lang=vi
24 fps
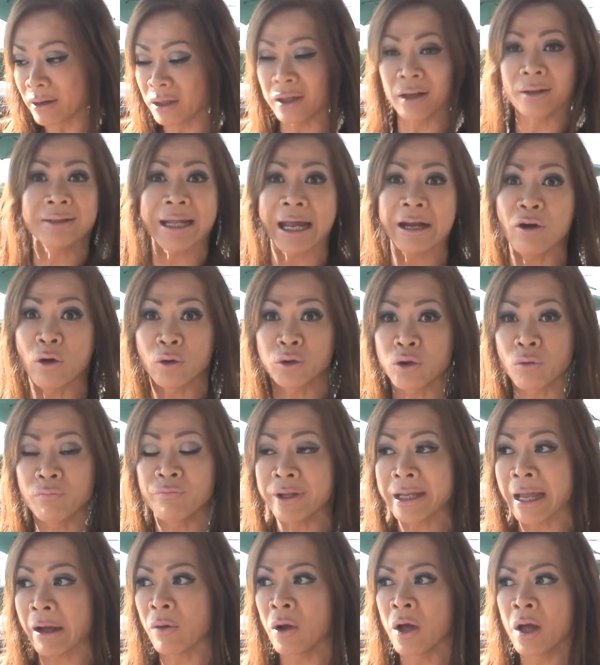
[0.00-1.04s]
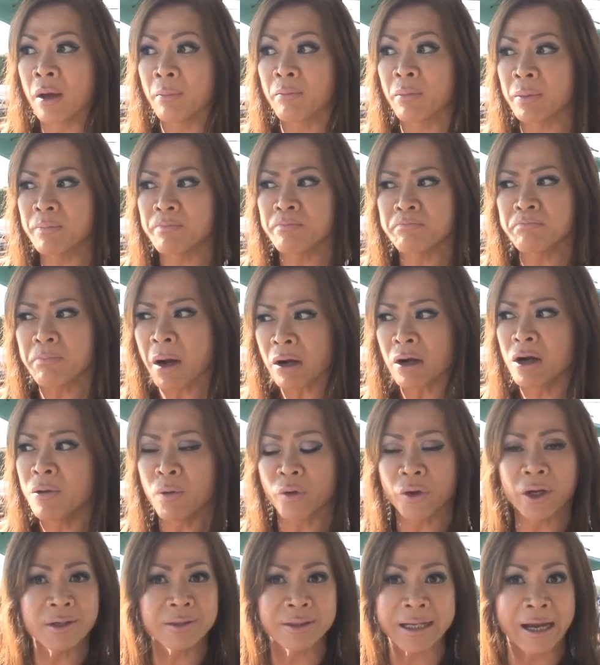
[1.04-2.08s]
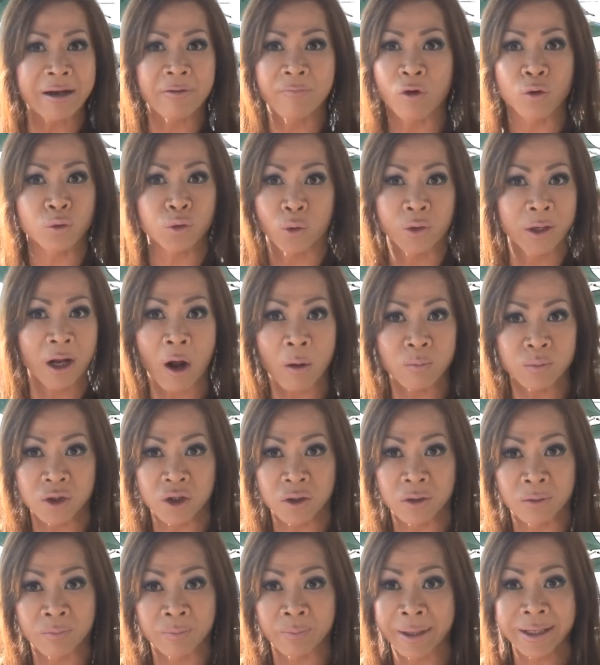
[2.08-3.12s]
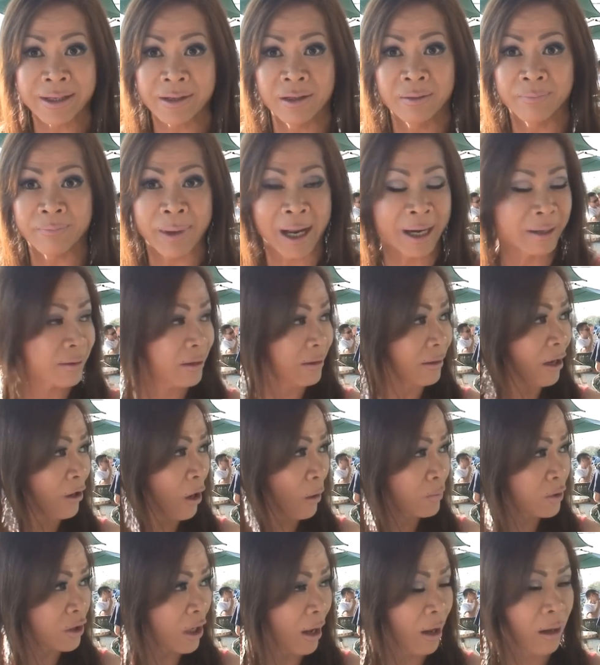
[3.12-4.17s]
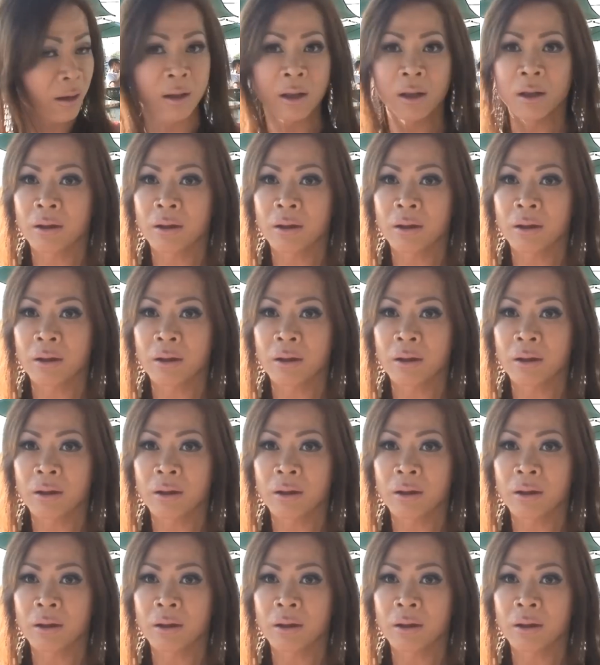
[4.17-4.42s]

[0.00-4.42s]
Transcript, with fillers: nó diễn thay đồ chung với nhau mà bất cứ một đứa trai nào vô tụi nó không mấy đứa bạn nữ nó không cho